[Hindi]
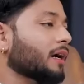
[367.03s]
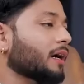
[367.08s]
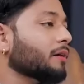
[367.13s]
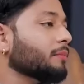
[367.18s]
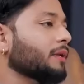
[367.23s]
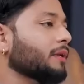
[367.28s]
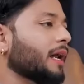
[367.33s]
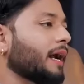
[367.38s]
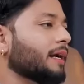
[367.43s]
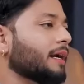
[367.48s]
यहाँ
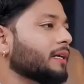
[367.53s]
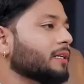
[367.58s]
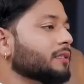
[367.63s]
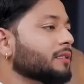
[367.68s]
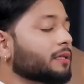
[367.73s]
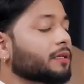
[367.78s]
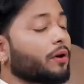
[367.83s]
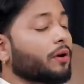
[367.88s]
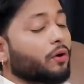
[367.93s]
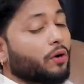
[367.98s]
कभी लाइट नहीं
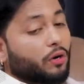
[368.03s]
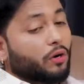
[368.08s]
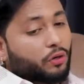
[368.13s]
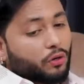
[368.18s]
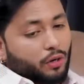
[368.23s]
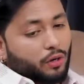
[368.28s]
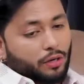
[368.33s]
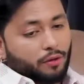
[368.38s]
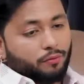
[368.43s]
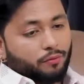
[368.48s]
जाती एंड
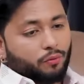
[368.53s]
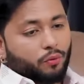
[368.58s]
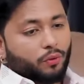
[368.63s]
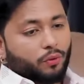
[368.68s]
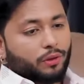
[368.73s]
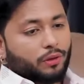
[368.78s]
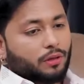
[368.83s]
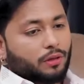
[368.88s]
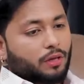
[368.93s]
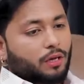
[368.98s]
लिटरली
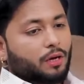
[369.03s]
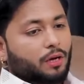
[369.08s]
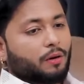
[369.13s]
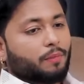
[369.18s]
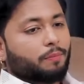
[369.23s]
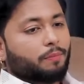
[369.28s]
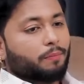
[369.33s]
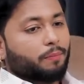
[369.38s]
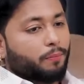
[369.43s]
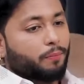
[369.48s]
वो इतना
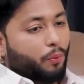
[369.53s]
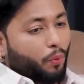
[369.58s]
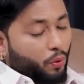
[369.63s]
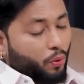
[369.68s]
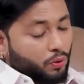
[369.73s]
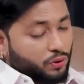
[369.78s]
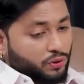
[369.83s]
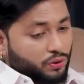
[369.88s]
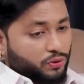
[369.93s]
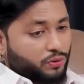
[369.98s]

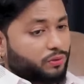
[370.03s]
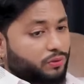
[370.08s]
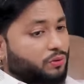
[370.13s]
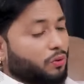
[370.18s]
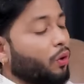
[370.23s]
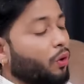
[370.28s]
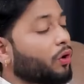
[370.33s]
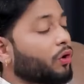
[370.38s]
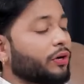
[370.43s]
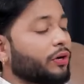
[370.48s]
पॉज
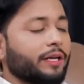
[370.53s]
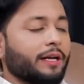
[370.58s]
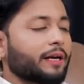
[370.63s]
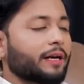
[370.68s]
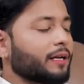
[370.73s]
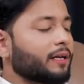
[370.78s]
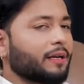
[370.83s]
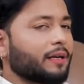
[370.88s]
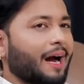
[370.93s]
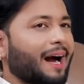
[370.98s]
कॉलोनी
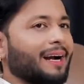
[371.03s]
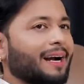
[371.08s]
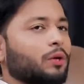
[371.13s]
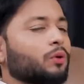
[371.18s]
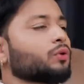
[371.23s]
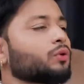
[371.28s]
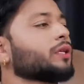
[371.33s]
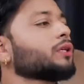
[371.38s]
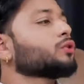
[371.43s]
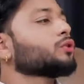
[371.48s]
है कि आई
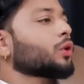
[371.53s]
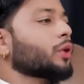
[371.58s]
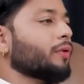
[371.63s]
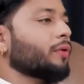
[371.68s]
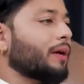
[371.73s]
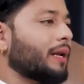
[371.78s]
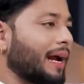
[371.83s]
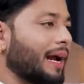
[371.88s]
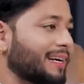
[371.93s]
डोंट थिंक सो कि वहाँ